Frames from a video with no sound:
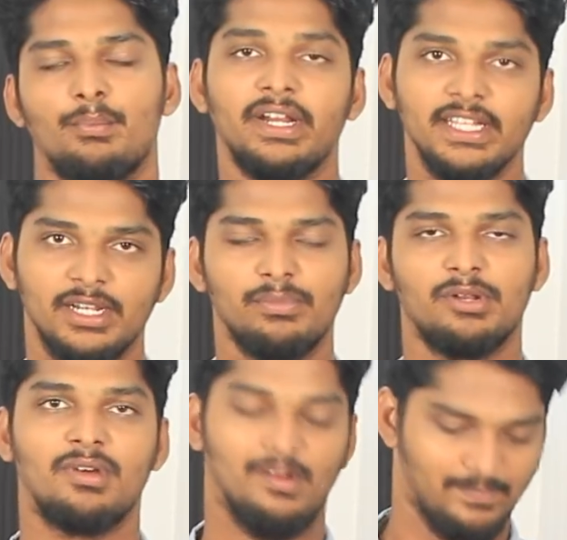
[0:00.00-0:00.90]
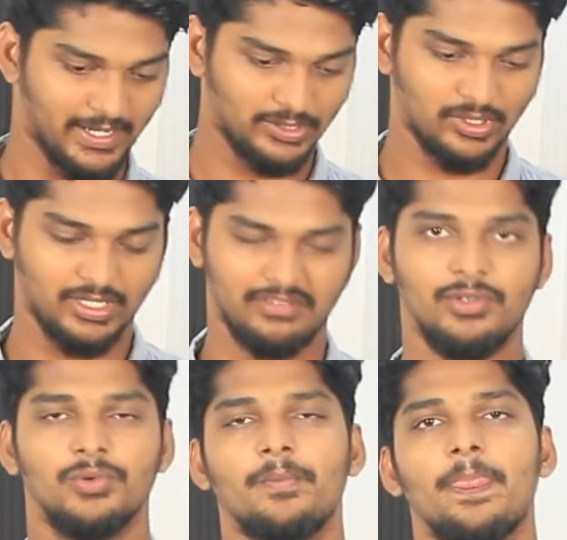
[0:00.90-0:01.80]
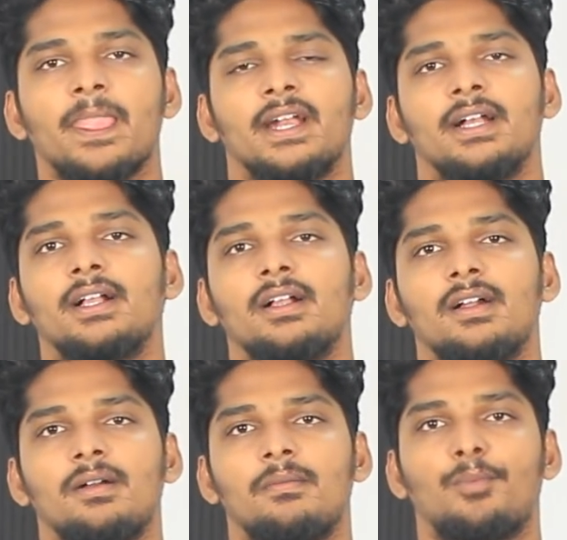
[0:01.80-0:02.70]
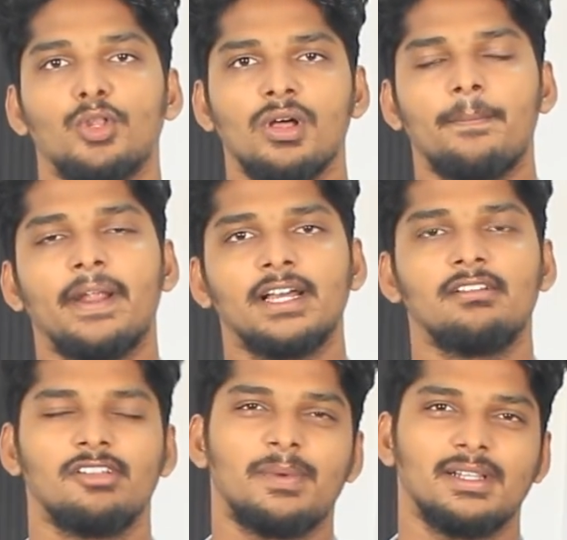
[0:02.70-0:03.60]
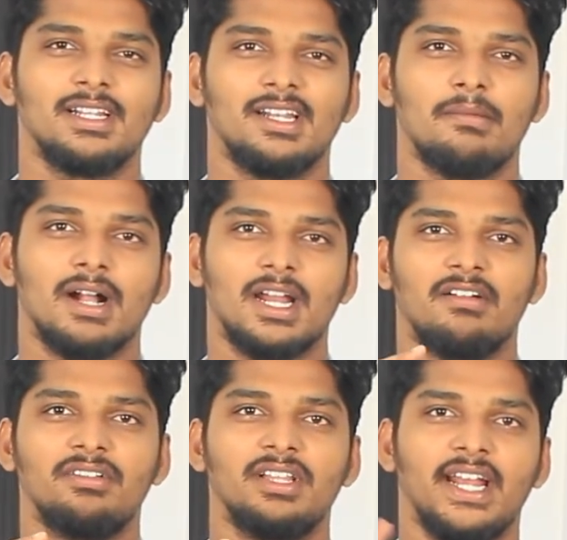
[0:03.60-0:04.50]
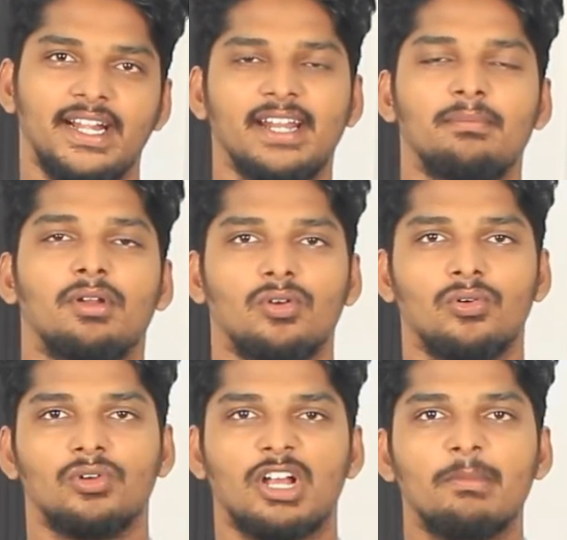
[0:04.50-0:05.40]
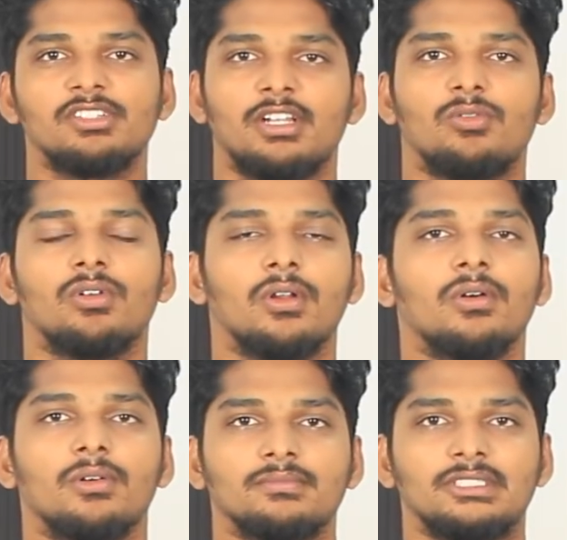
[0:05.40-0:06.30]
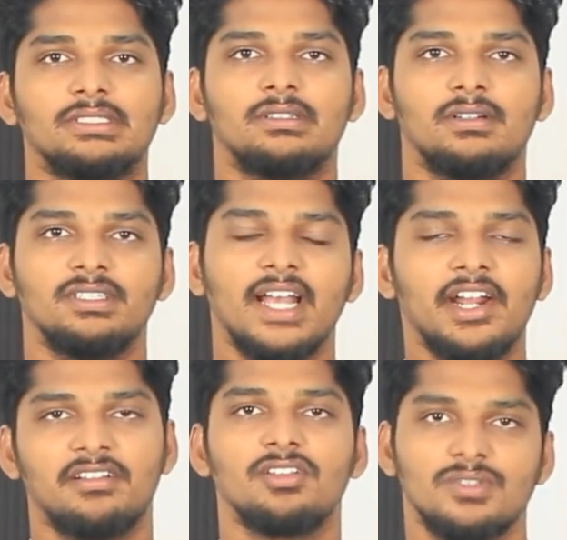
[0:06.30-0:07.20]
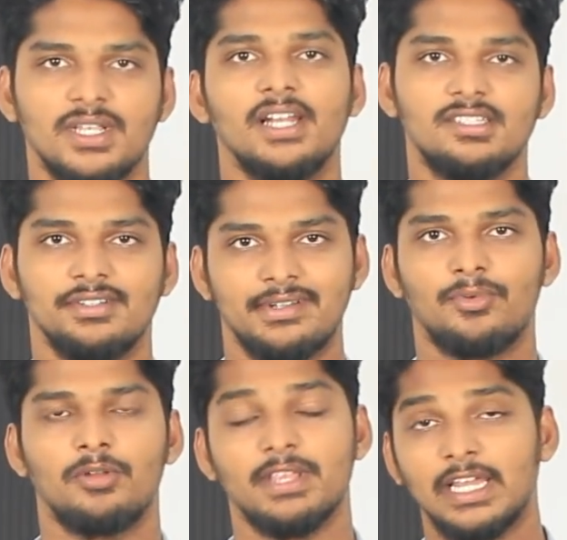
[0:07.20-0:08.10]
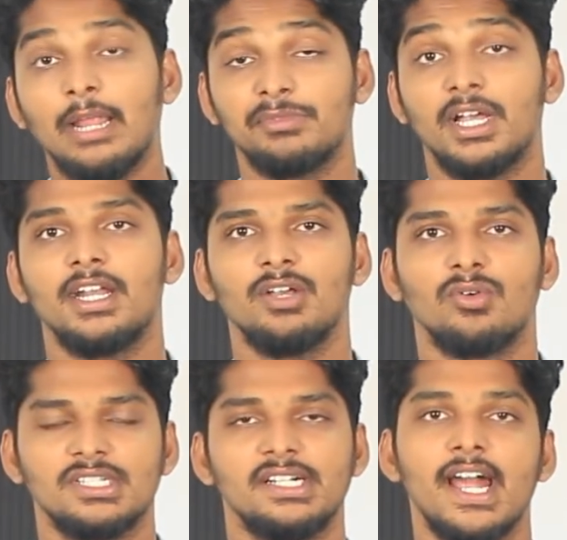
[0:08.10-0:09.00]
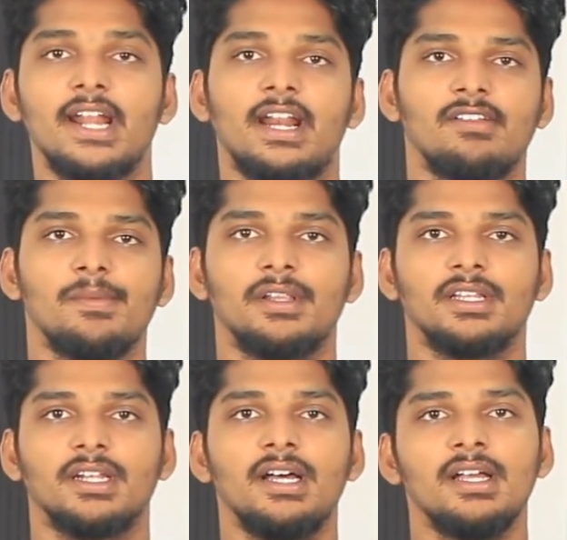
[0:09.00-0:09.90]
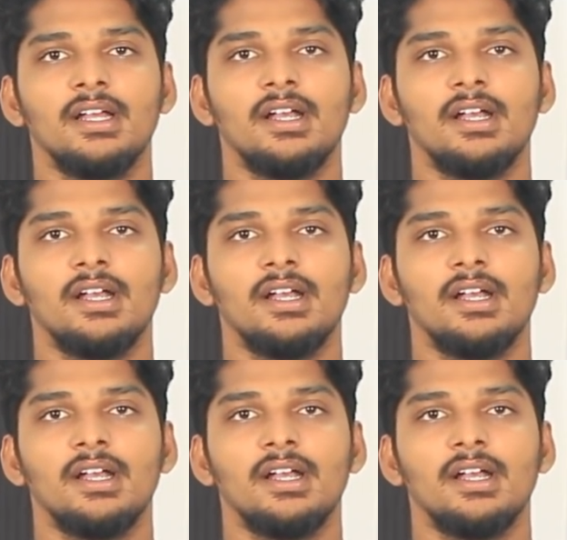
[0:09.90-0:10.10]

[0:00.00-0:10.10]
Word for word: பரியரும் பெருமாள் படத்தோட ரிவ்யூ பொதுவாக படங்கள் வந்து பார்த்தீங்கன்னா மக்களை வந்து என்டர்டைன் பண்ணணும் ஒரு கமர்ஷியலை கொடுக்கணும் அந்த தேட்டருக்கு வந்து கொஞ்சம் ஜாலியாக சிரிச்சுட்டு போகணும் அதெல்லாம் தாண்டி ஒரு சில டேரக்டரில் வந்து பார்த்தீங்கன்னா